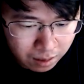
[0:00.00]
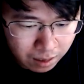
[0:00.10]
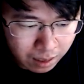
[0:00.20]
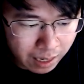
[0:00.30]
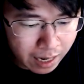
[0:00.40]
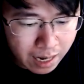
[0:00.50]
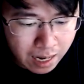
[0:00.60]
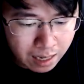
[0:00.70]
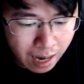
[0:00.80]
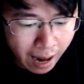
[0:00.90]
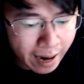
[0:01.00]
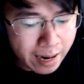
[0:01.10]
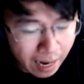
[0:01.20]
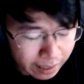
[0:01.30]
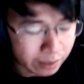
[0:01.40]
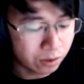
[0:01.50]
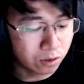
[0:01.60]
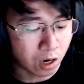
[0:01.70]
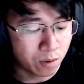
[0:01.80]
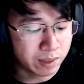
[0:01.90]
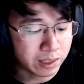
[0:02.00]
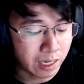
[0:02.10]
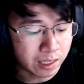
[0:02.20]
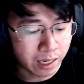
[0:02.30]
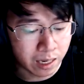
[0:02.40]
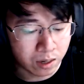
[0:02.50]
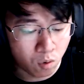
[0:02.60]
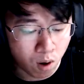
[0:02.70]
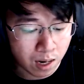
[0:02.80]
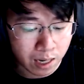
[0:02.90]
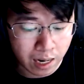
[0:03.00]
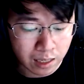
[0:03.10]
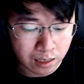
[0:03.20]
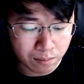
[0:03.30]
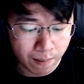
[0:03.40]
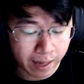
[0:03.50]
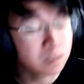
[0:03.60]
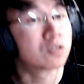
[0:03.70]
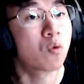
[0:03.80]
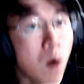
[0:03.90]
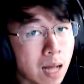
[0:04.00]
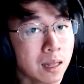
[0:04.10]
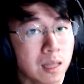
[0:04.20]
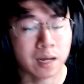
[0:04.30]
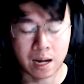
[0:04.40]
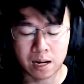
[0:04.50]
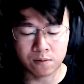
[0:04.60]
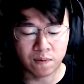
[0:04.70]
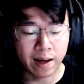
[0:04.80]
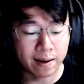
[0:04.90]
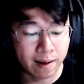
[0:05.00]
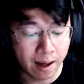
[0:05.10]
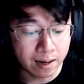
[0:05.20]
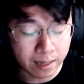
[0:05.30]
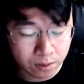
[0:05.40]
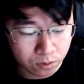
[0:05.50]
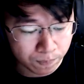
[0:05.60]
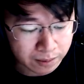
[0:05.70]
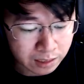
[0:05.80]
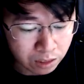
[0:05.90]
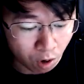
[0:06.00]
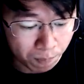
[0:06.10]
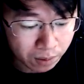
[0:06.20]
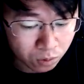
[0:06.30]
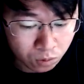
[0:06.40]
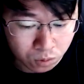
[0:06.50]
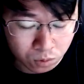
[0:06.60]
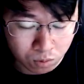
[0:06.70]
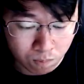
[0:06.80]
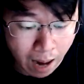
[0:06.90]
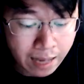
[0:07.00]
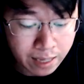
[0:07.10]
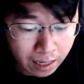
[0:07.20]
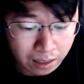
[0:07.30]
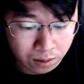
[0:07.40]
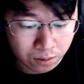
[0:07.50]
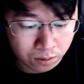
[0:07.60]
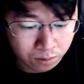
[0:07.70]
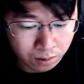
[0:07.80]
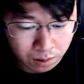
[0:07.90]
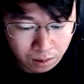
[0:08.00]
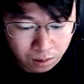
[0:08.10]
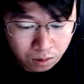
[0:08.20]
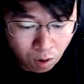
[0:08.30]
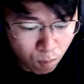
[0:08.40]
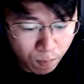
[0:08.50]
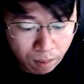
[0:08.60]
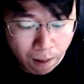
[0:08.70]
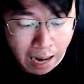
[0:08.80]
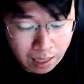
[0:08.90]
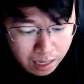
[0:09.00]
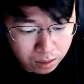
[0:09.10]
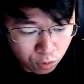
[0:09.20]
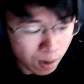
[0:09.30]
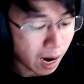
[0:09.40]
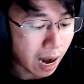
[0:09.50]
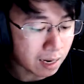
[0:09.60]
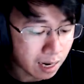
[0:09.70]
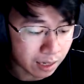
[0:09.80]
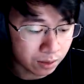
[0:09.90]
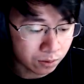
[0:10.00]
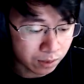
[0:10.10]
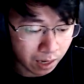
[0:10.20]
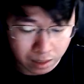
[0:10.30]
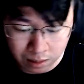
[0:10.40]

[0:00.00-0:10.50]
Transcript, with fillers: ini nggak enak gitu loh kalau misalnya gua kan main squad ya kan flare gunnya tuh pasti dropnya tuh banyak gitu loh gua mau berbagi cuma nggak ada gitu yang ke